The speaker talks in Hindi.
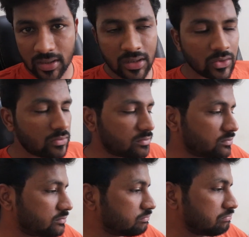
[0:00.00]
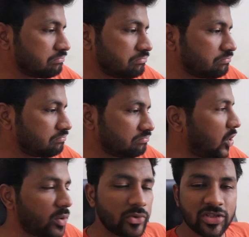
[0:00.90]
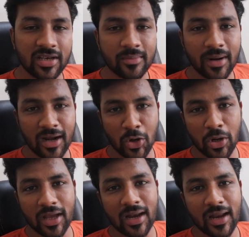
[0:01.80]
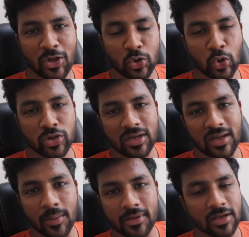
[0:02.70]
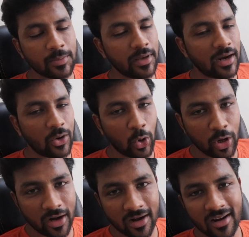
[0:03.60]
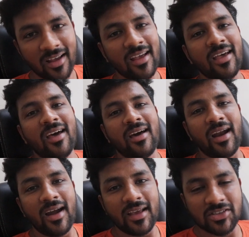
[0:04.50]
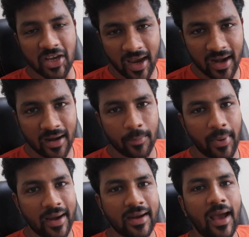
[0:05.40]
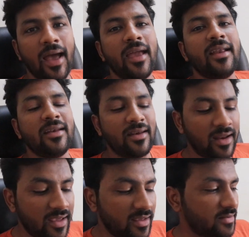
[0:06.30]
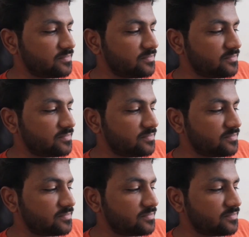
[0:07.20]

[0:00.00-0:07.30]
कर रहा हूँ और मुझे मंडे को निकलना है दो दिन है अभी तक मेरा ऑर्डर राइडिंग जैकेट एंड पैंट आए नहीं